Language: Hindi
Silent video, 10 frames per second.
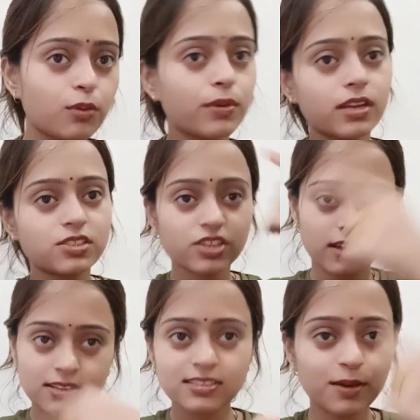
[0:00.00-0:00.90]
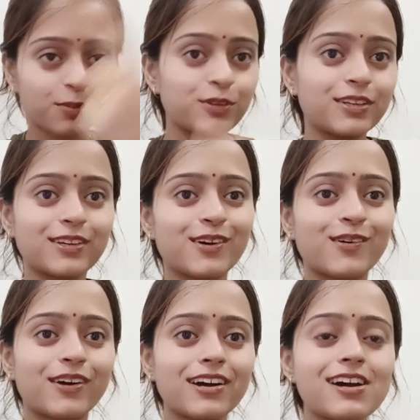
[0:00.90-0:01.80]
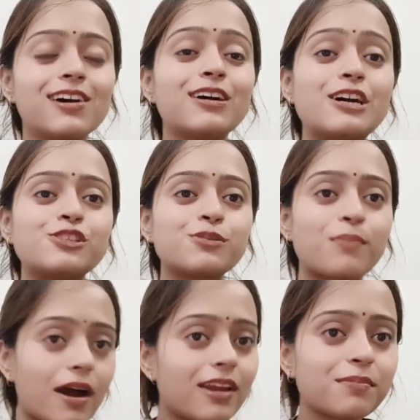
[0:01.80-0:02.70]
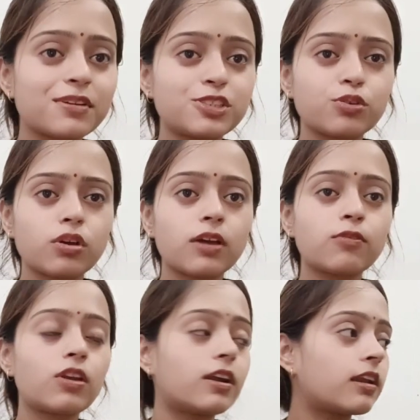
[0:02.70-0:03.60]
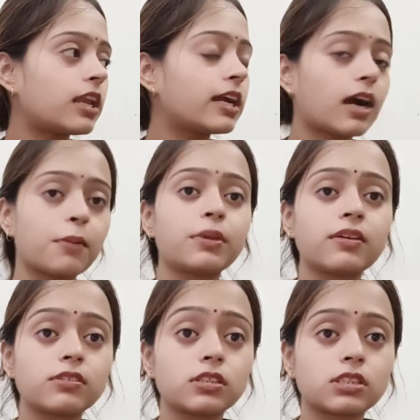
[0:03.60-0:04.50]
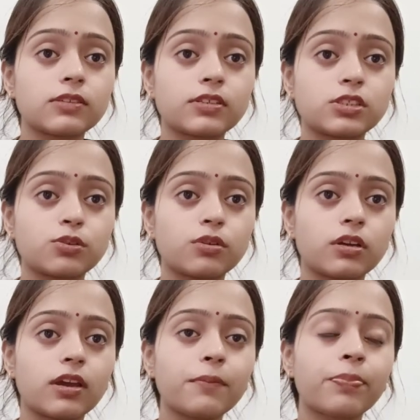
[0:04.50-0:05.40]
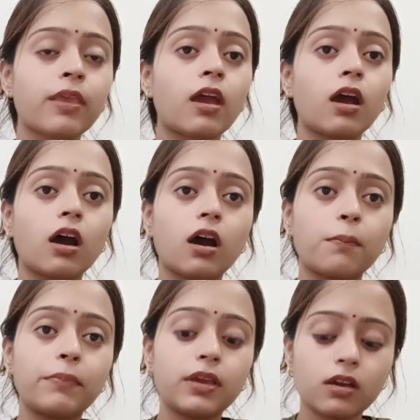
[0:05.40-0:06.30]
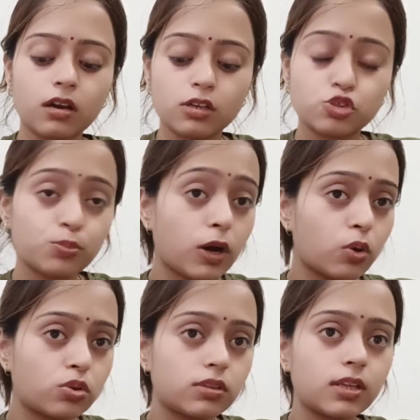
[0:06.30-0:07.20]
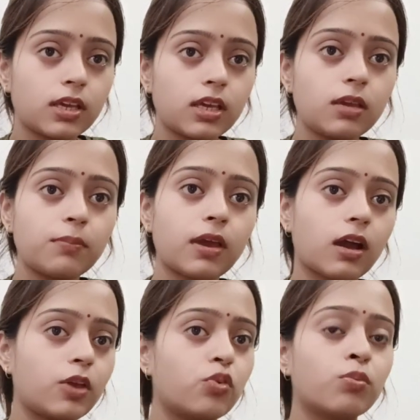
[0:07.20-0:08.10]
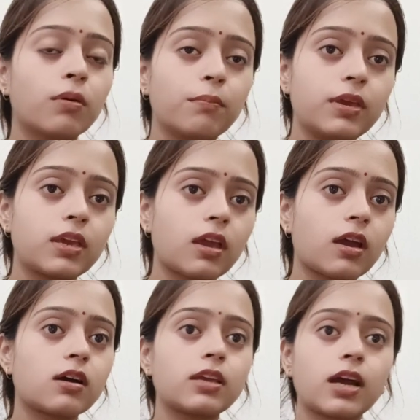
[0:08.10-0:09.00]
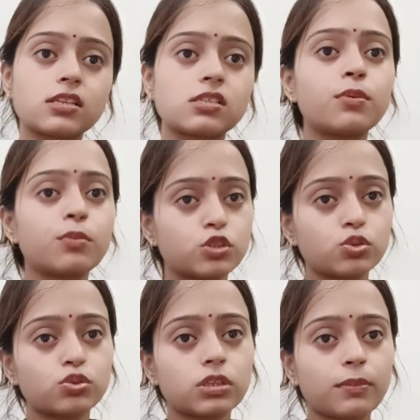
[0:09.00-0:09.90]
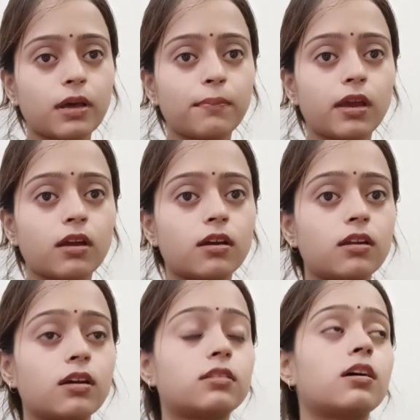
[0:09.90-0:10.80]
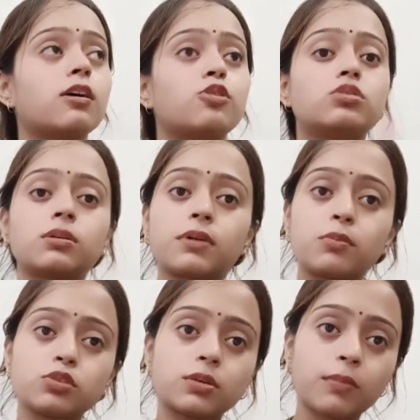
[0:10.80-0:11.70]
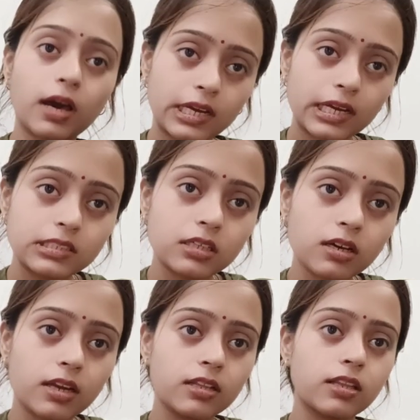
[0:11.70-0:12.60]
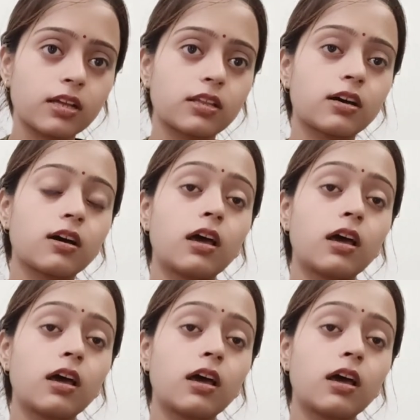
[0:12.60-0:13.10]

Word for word: मेरे चेहरे से आपको दिख रहा होगा जो बारह बजे हुए हैं वो लिटरली काम की वजह से बजे हुए हैं अभी सुबह उठते ही मैं आई हूँ मम्मी के यहाँ यहाँ से भी मुझे कुछ सामान पैक करना था कुछ सामान मुझे मार्केट से ख़रीदना था